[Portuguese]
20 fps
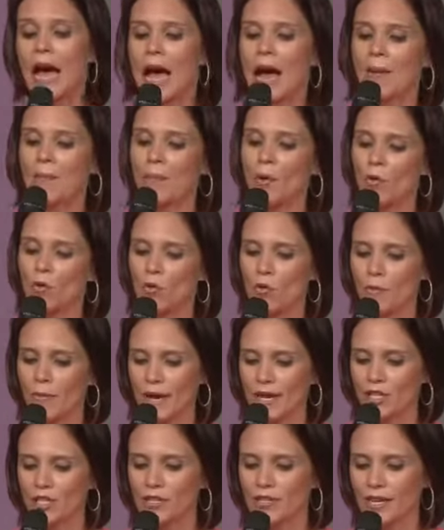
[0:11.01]
Há pouco
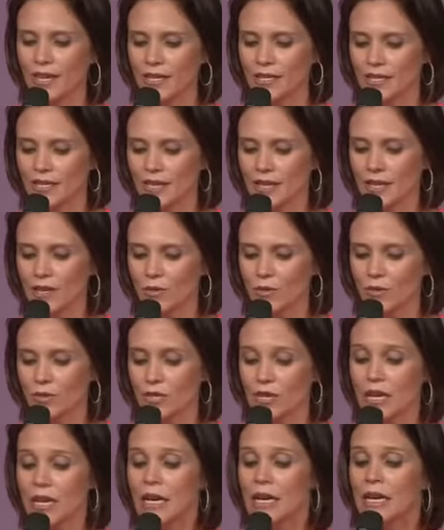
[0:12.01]
mais de três
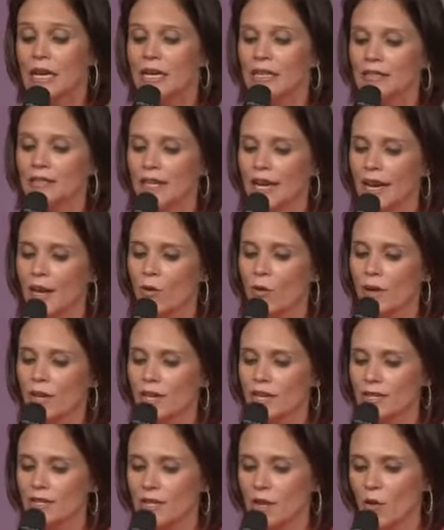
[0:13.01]
anos, Andrei
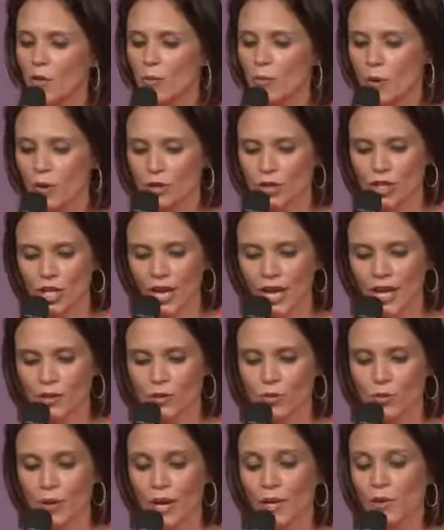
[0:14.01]
conheceu o
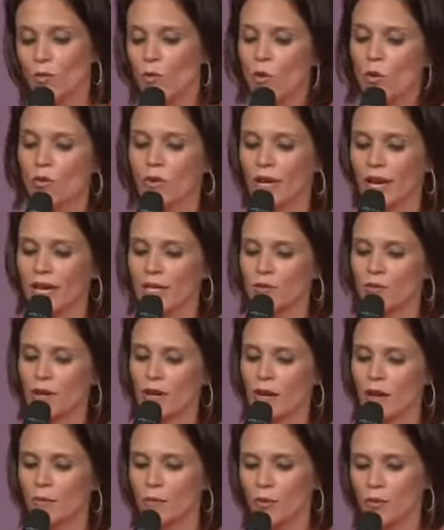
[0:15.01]
projeto em um congresso
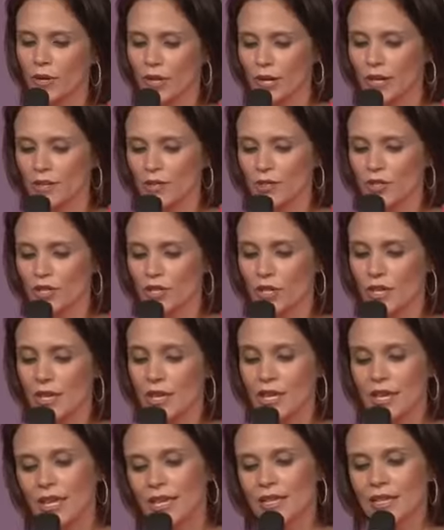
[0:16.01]
em Campo Grande
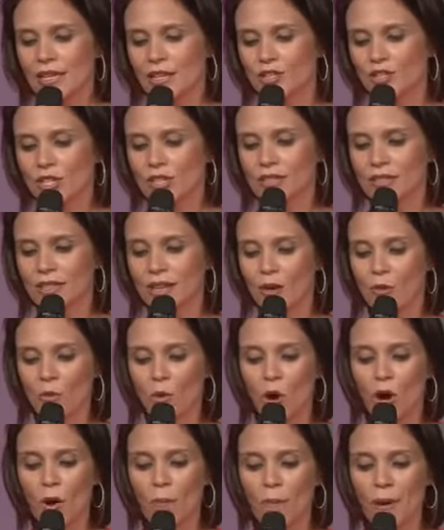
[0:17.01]
e, desde
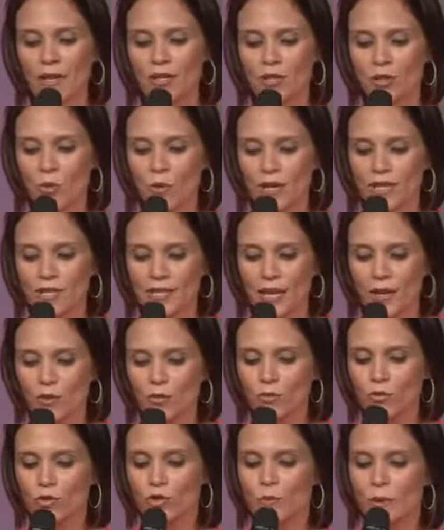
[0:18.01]
então, passou a ser
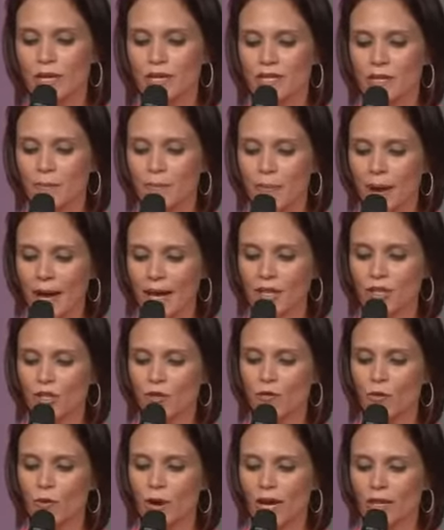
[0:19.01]
um dos principais
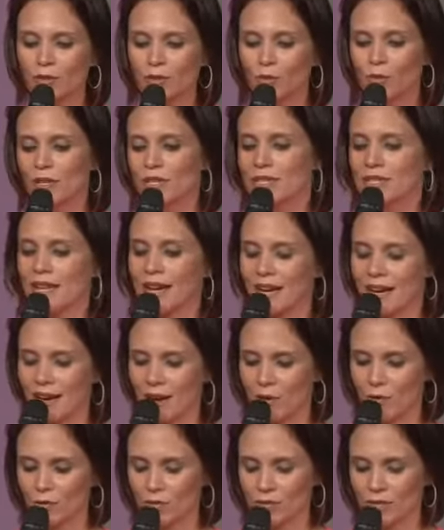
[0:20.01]
divulgadores da
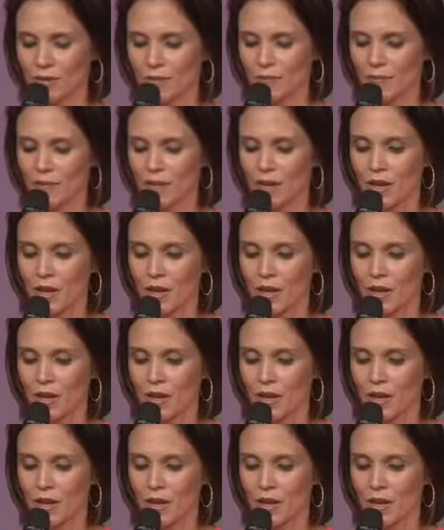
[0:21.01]
causa.